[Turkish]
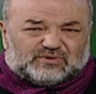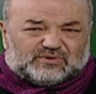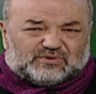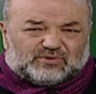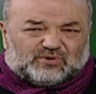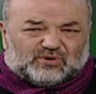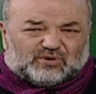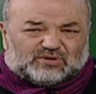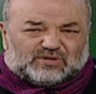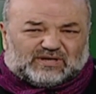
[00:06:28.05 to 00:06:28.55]

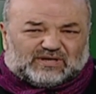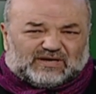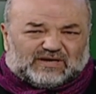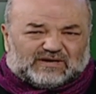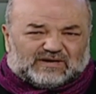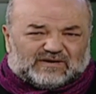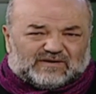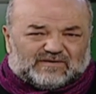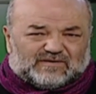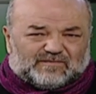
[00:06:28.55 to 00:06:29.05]
Dört
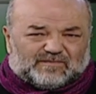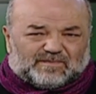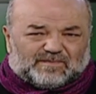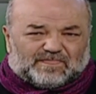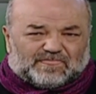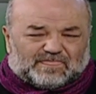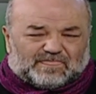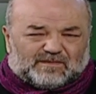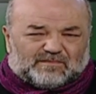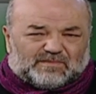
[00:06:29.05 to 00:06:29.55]
değil,
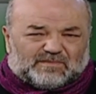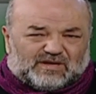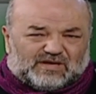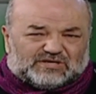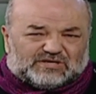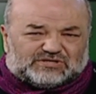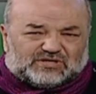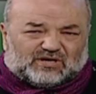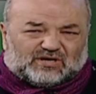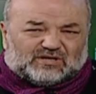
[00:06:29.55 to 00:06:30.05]

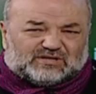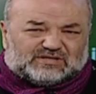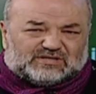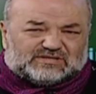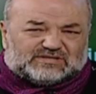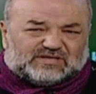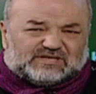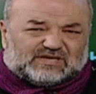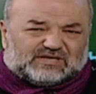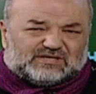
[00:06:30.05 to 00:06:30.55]
beş, altı,
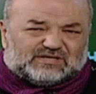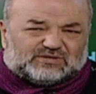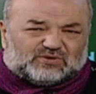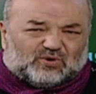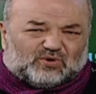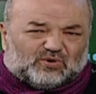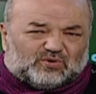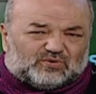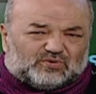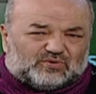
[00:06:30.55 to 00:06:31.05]
sekiz,
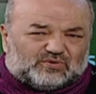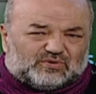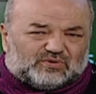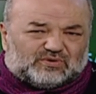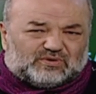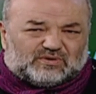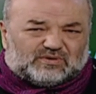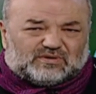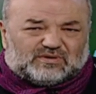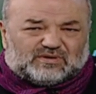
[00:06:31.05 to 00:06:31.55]
on
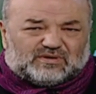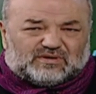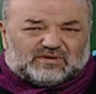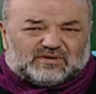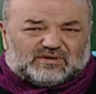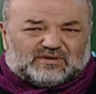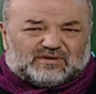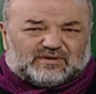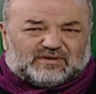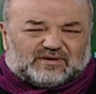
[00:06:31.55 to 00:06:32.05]

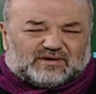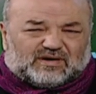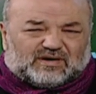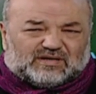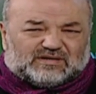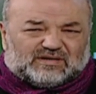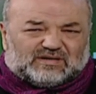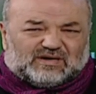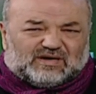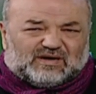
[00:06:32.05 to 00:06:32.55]

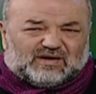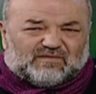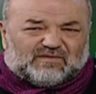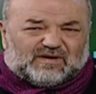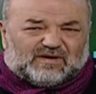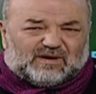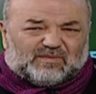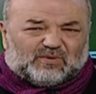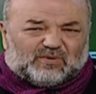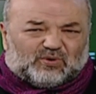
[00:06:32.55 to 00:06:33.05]
kadınla
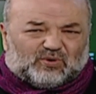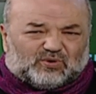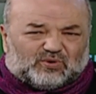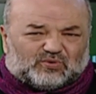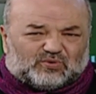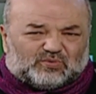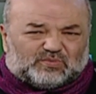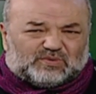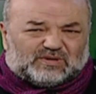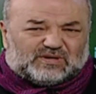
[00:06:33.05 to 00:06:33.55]

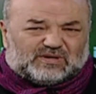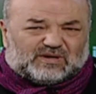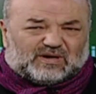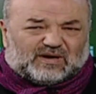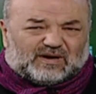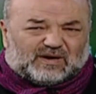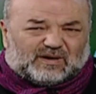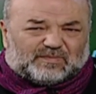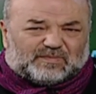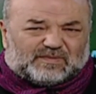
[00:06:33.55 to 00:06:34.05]
evlenebiliyordu bir
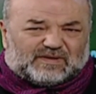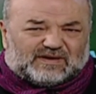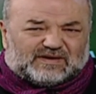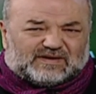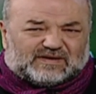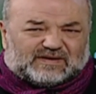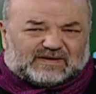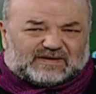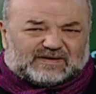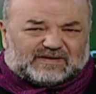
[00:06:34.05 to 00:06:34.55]
Arap
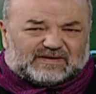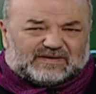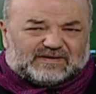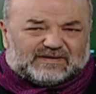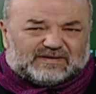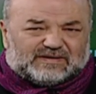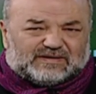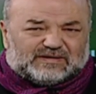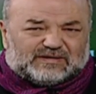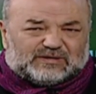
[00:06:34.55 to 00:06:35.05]
erkeği.
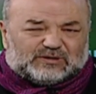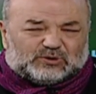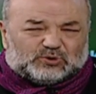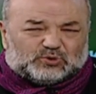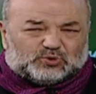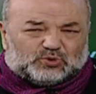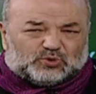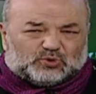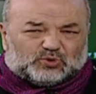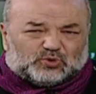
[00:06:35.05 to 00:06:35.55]

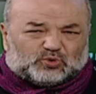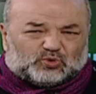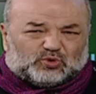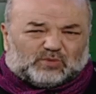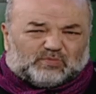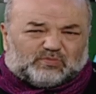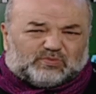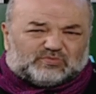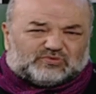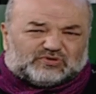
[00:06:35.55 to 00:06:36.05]
Çünkü
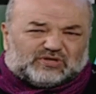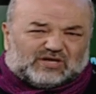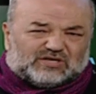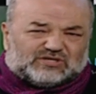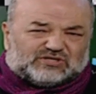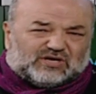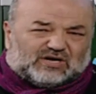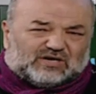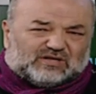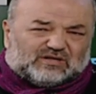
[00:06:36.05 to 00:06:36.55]
toplumsal
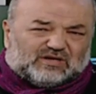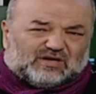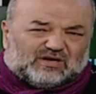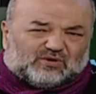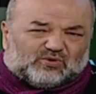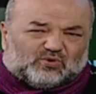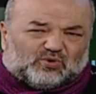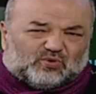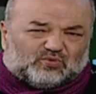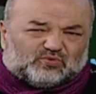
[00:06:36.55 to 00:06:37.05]
şartlar,
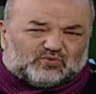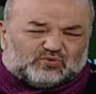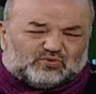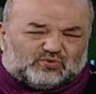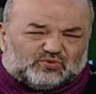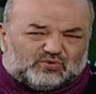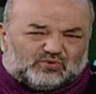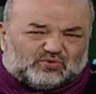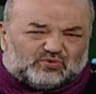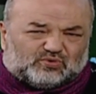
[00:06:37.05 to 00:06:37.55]

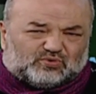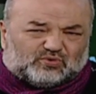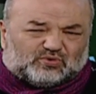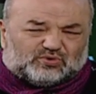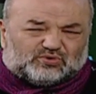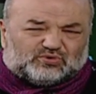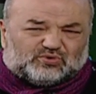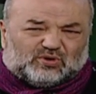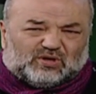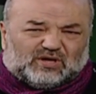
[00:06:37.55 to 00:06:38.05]
e,
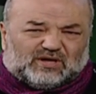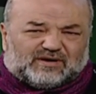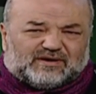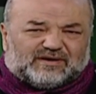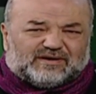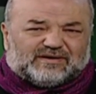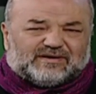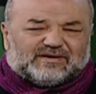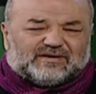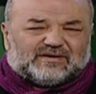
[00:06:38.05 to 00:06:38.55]
koşullar,
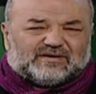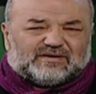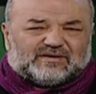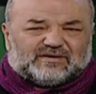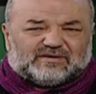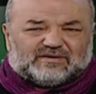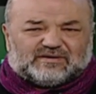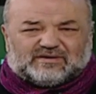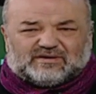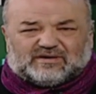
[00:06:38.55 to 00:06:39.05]

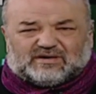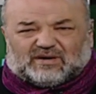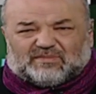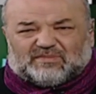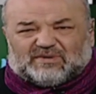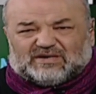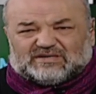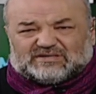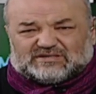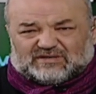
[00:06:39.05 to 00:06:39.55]

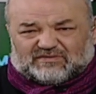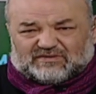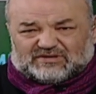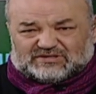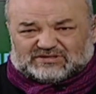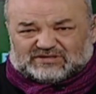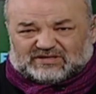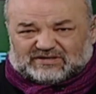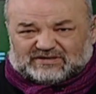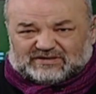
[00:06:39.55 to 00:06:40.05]
kabile
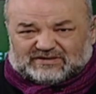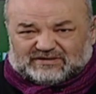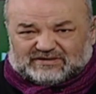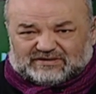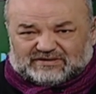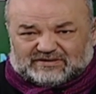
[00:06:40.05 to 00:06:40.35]
savaşları,